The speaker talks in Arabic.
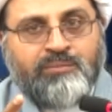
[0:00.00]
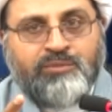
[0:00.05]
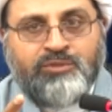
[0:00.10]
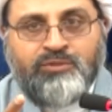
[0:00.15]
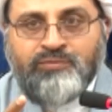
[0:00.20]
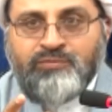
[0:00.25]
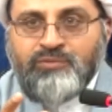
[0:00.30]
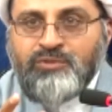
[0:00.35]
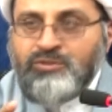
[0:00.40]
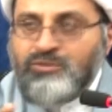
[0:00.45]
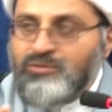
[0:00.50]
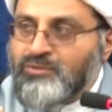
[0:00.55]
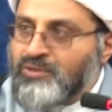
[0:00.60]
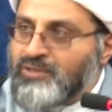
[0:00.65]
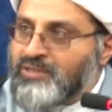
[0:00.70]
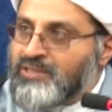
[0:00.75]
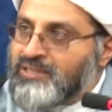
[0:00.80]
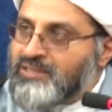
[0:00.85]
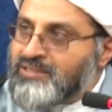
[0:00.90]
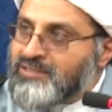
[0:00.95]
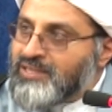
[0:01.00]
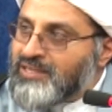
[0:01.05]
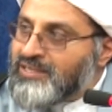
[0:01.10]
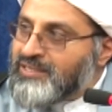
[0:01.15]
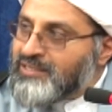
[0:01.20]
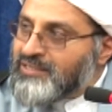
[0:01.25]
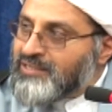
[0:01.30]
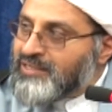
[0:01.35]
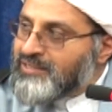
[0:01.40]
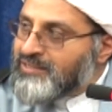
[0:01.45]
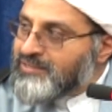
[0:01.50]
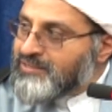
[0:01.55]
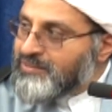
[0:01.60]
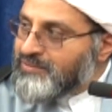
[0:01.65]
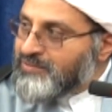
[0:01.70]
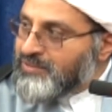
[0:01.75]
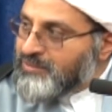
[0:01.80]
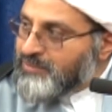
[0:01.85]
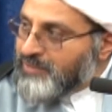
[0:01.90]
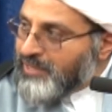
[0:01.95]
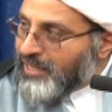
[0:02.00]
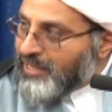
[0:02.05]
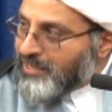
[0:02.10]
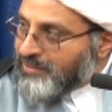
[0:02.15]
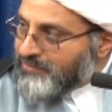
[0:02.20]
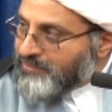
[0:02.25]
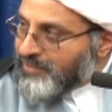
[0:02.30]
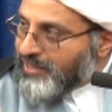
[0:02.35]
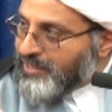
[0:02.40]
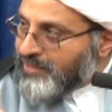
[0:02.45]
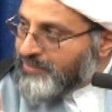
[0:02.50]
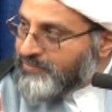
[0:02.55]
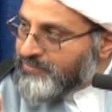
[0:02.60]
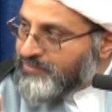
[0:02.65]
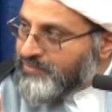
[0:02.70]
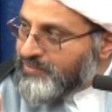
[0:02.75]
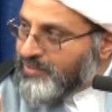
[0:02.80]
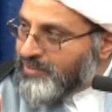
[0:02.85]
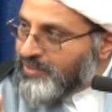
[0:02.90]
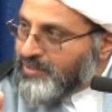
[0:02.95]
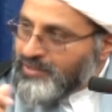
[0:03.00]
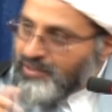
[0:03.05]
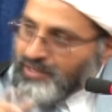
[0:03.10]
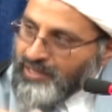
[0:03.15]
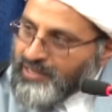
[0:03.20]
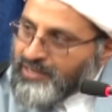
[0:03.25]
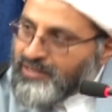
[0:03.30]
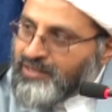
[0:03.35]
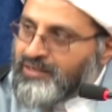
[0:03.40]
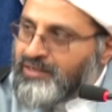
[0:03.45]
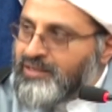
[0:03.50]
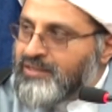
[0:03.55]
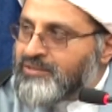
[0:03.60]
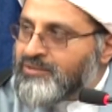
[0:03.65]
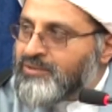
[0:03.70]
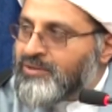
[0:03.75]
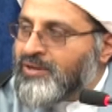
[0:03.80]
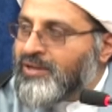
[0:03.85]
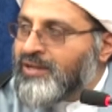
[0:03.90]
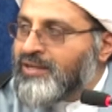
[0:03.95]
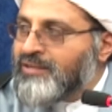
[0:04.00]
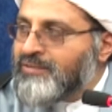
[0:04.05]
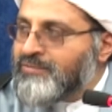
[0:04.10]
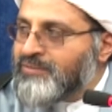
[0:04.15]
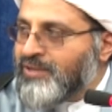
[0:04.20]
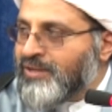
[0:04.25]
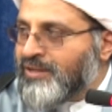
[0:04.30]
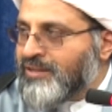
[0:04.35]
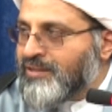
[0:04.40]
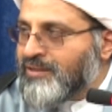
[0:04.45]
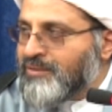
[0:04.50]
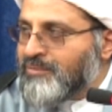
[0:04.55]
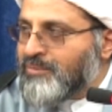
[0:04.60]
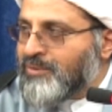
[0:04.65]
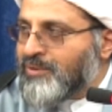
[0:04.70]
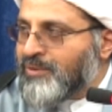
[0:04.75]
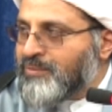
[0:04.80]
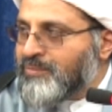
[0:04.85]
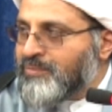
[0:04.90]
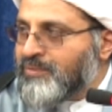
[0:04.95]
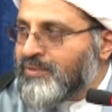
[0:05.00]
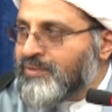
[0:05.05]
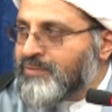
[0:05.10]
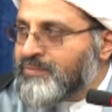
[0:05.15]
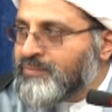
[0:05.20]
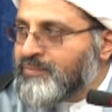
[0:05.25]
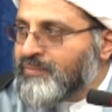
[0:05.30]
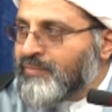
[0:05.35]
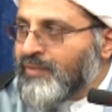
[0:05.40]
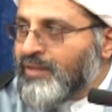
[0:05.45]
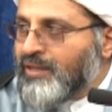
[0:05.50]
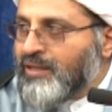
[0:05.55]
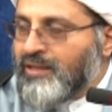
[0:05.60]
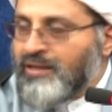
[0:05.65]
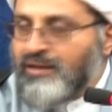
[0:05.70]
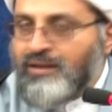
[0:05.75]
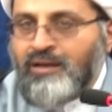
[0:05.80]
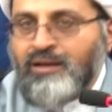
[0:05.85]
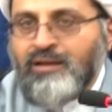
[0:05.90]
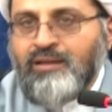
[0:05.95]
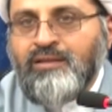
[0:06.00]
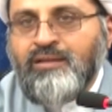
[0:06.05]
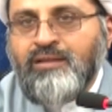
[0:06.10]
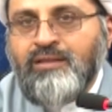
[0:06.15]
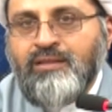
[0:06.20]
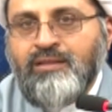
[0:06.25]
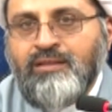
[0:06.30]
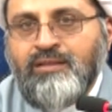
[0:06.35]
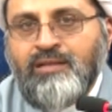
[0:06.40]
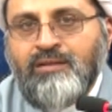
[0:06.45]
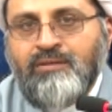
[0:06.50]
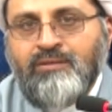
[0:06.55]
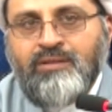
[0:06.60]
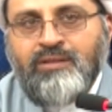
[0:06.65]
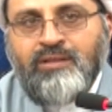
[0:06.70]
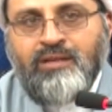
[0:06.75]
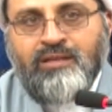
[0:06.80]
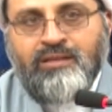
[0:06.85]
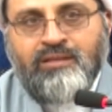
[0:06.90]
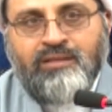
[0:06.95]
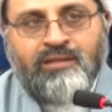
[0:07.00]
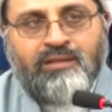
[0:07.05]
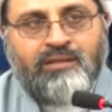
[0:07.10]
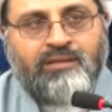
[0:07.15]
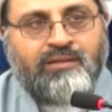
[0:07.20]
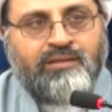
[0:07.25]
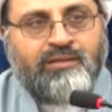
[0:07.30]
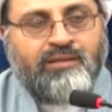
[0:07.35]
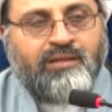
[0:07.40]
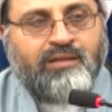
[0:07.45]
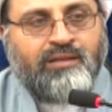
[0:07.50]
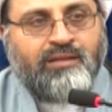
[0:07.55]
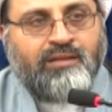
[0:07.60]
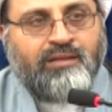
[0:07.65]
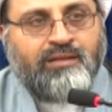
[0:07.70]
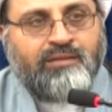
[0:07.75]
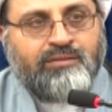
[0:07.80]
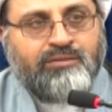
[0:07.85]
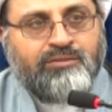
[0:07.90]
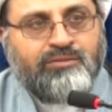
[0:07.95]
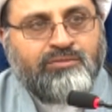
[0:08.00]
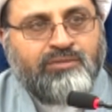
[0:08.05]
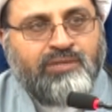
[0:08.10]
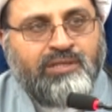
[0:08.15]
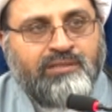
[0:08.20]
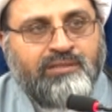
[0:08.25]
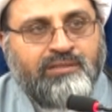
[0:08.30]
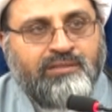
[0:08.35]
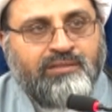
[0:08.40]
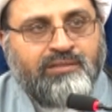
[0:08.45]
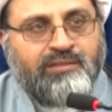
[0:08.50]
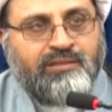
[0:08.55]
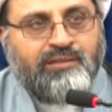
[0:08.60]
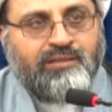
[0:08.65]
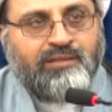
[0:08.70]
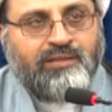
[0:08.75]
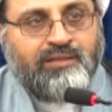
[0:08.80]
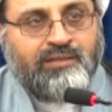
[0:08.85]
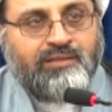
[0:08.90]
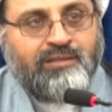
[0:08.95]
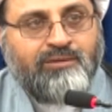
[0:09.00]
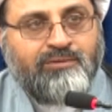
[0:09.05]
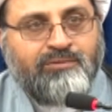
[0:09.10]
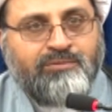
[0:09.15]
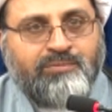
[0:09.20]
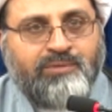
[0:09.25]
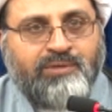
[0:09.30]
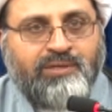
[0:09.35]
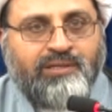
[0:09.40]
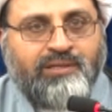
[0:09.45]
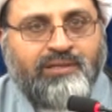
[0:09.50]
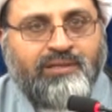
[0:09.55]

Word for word: شفتوا شلون الانسان يقدر يستفيد من حرف حرف الان اذكر ايه في هذا الباب الايه 32 سوره التوبه